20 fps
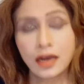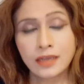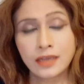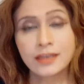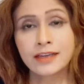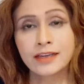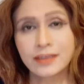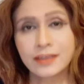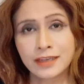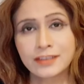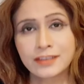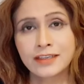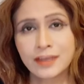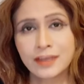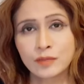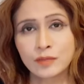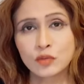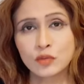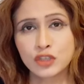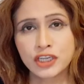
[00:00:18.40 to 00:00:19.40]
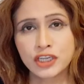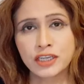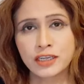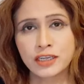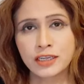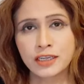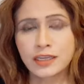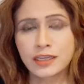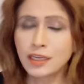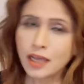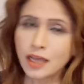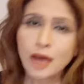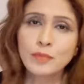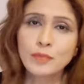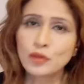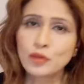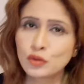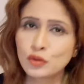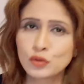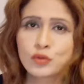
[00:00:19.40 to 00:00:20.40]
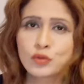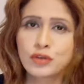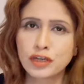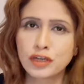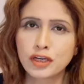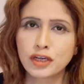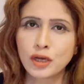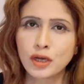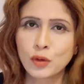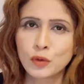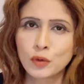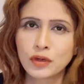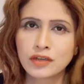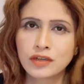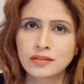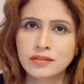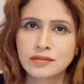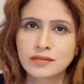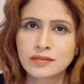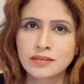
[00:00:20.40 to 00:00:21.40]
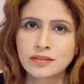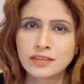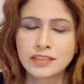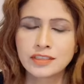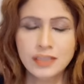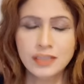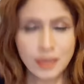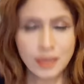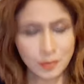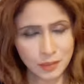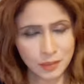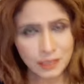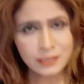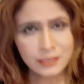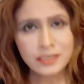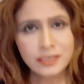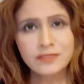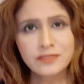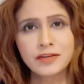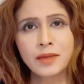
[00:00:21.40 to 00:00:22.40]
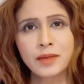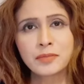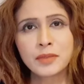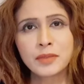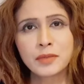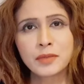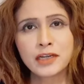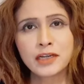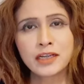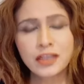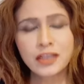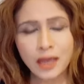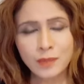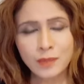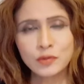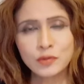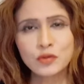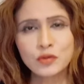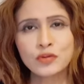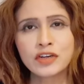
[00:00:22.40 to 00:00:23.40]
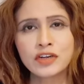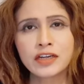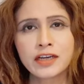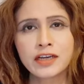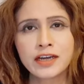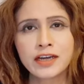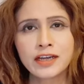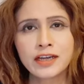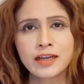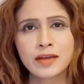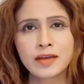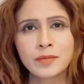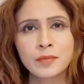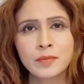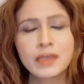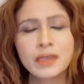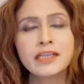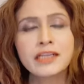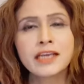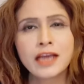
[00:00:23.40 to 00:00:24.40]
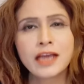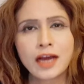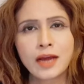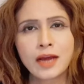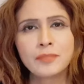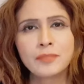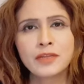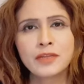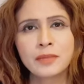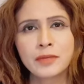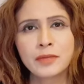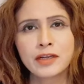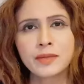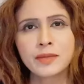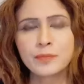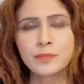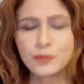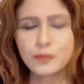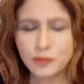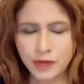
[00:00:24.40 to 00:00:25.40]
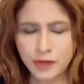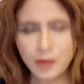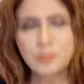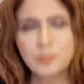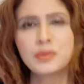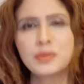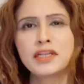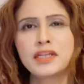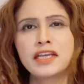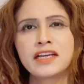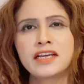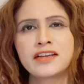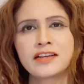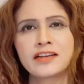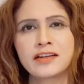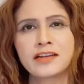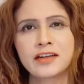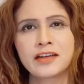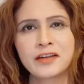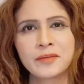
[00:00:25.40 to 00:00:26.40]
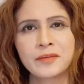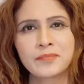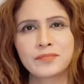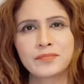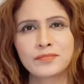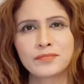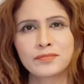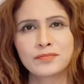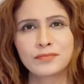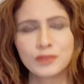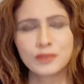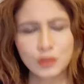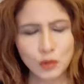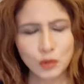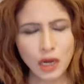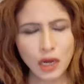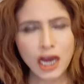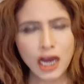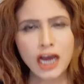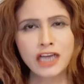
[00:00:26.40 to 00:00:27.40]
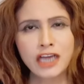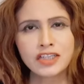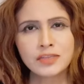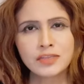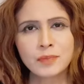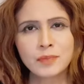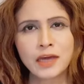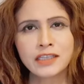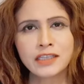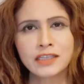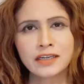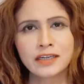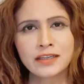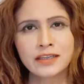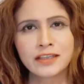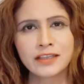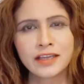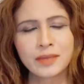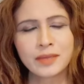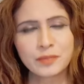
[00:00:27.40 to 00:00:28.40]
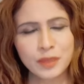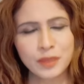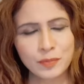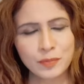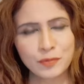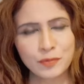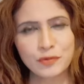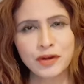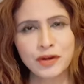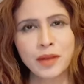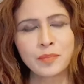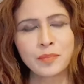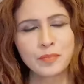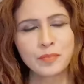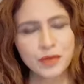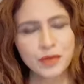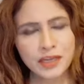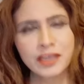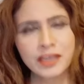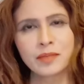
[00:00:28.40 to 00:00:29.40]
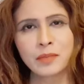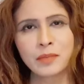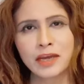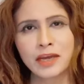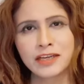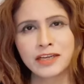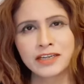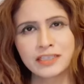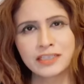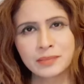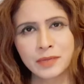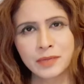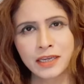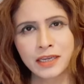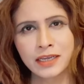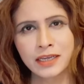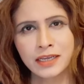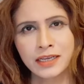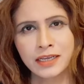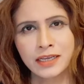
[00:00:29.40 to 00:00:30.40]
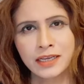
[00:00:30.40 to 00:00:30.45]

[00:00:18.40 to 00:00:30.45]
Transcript: आलिया कहते हैं मुझे नाम तो सुन रखा होगा जनाब ना सिर्फ आपने मेरा नाम सुन रखा है बल्कि आपने मेरा प्रोग्राम भी देख रखा है तो आज बात करते हैं अपने प्रोग्राम ब्रेकिंग बैरियर्स में